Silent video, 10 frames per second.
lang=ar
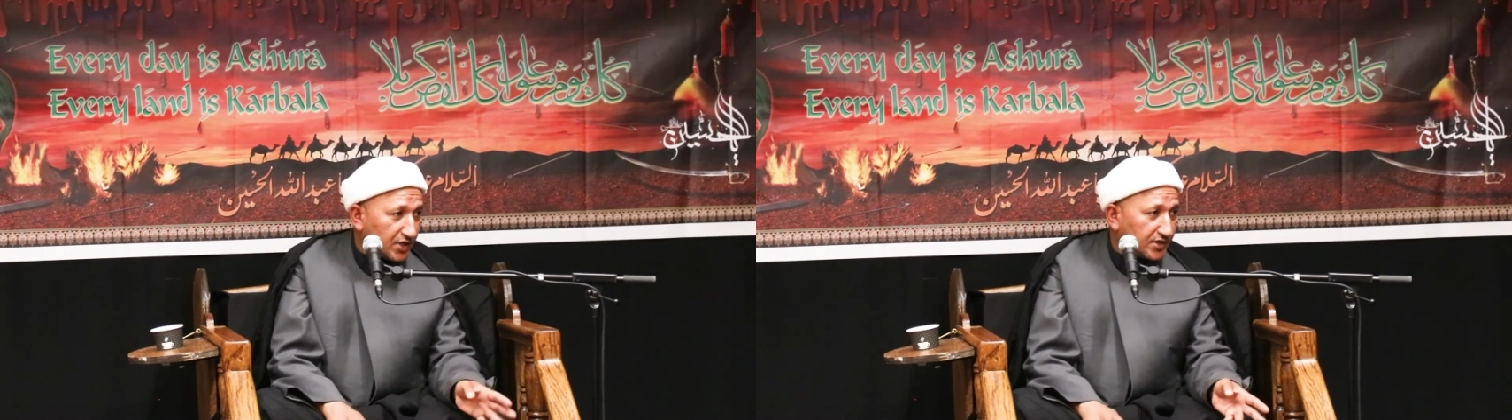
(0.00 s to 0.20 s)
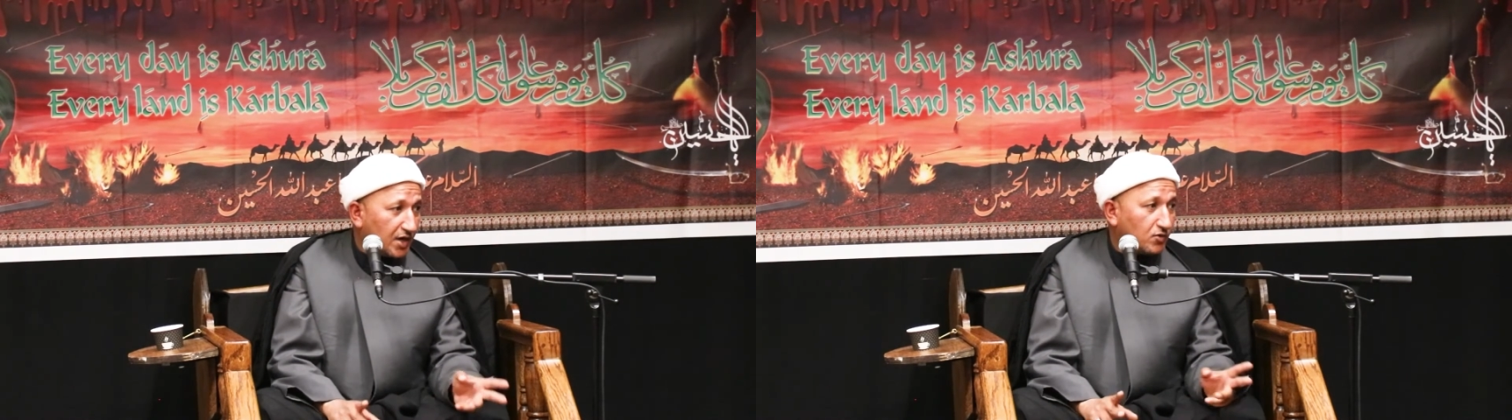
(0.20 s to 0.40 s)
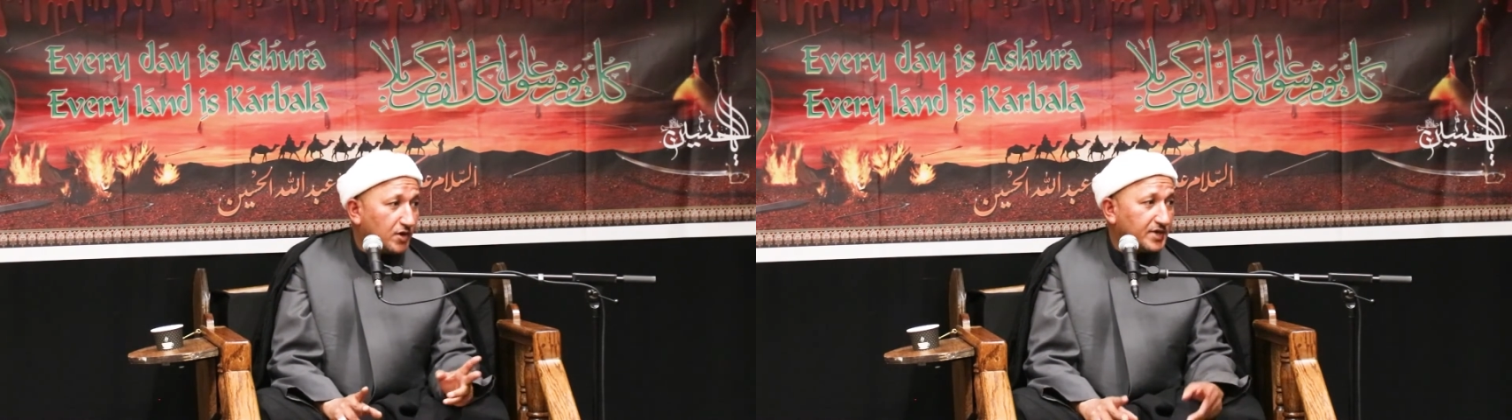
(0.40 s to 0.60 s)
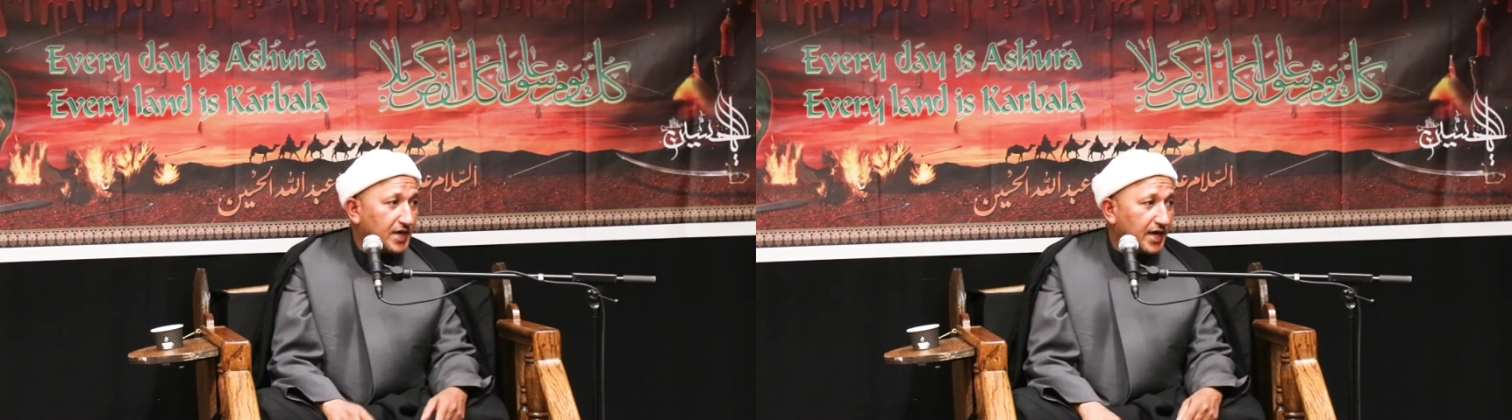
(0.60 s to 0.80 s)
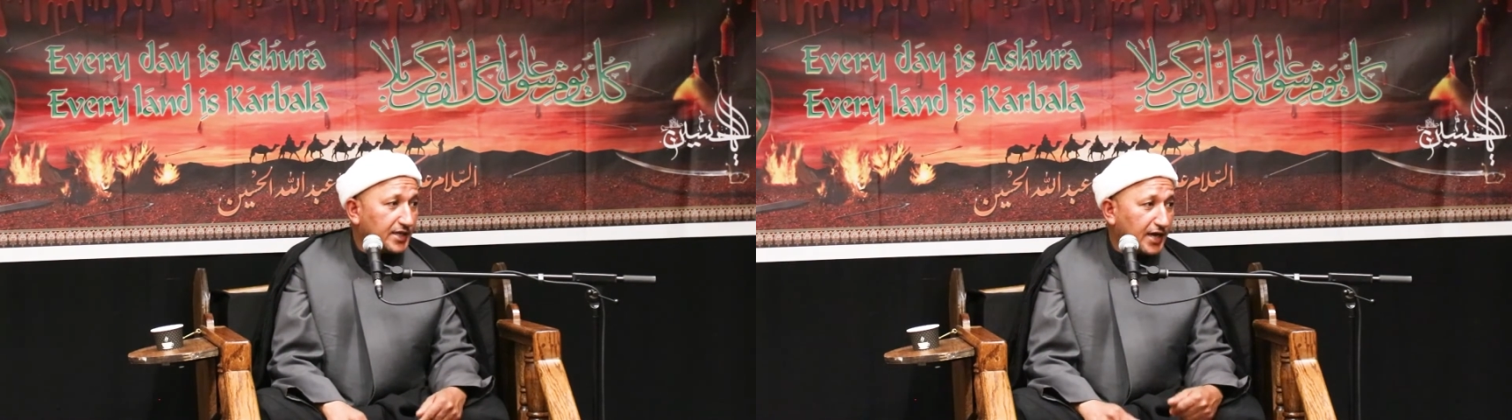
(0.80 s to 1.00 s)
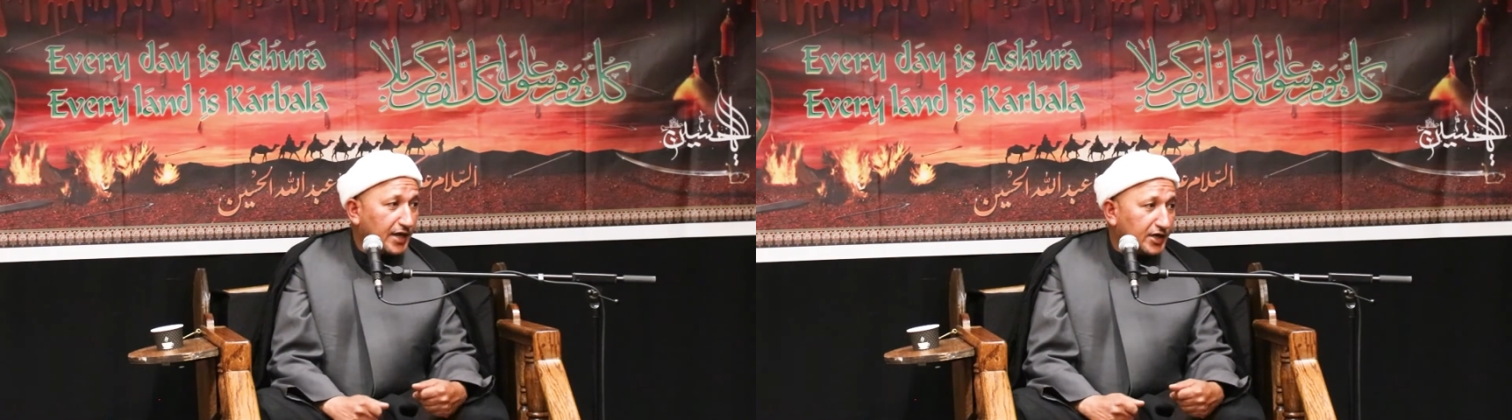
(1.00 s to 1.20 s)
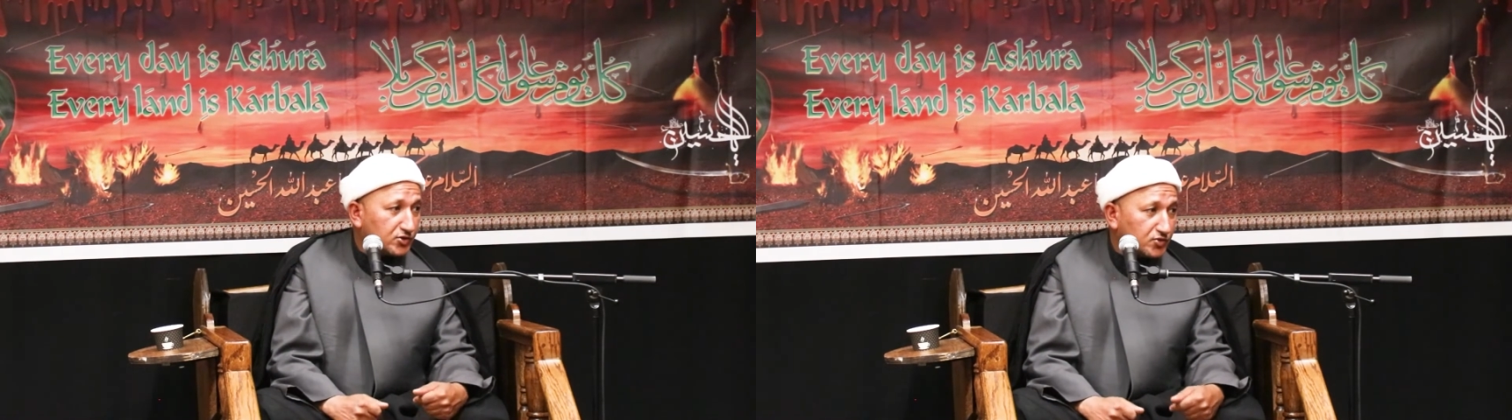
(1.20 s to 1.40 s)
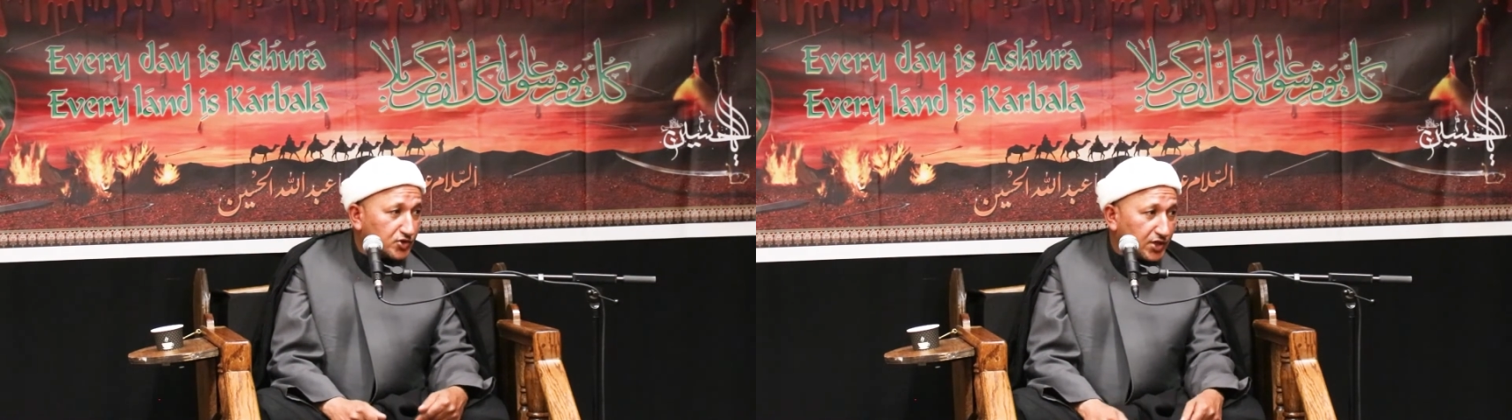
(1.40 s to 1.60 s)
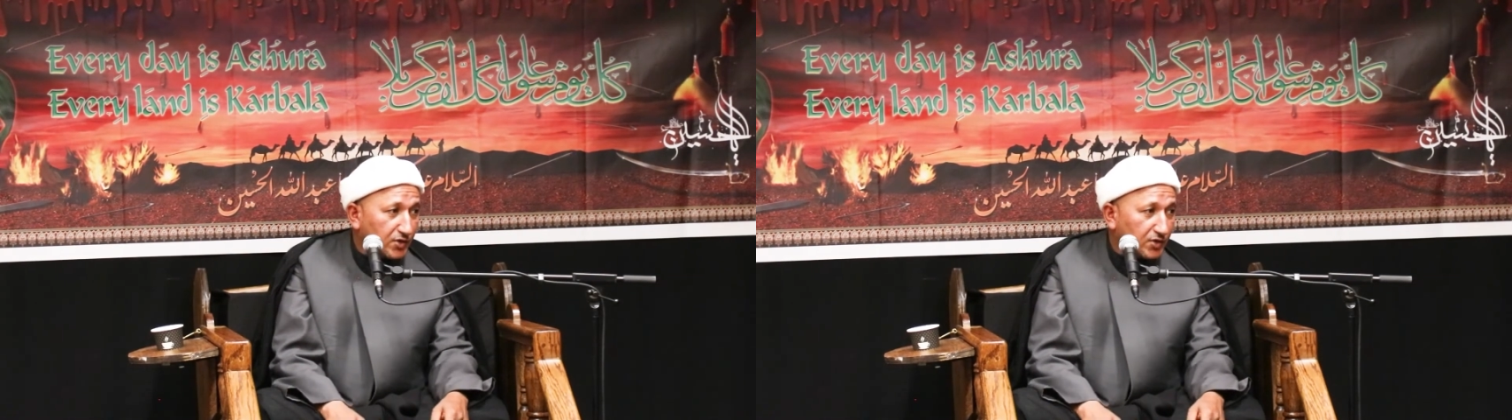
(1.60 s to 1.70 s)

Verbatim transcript: او امراه لا يجوز له